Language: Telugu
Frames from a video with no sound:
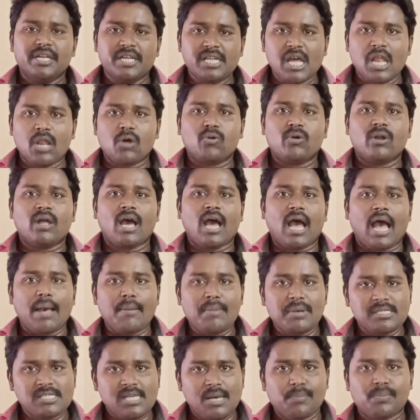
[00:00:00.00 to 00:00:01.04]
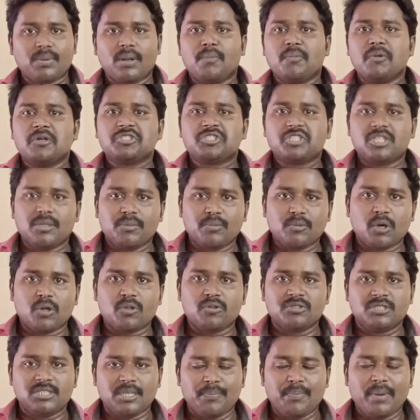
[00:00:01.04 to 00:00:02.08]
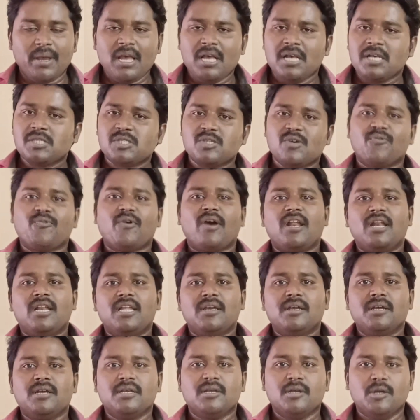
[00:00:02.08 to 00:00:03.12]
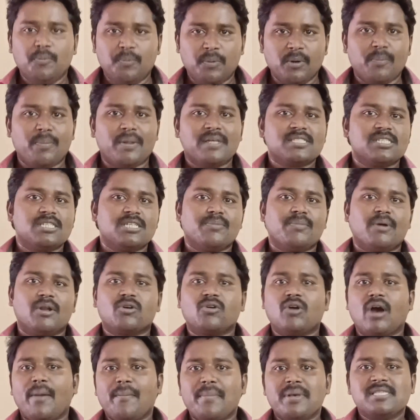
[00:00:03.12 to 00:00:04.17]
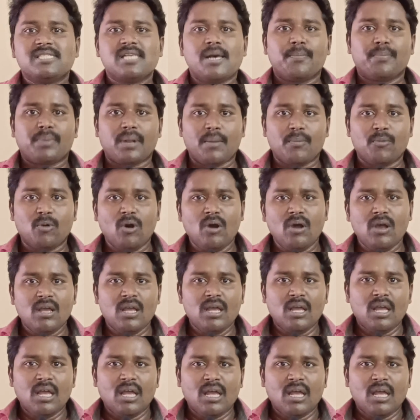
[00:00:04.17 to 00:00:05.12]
ఇండియాలో కూడా అమెజాన్ ప్రైమ్లో స్ట్రీమింగ్ అవుతుందని చెప్పా సో ఫైనలీ ఇప్పుడు ప్రజెంట్ మనకు అమెజాన్ ప్రైమ్లో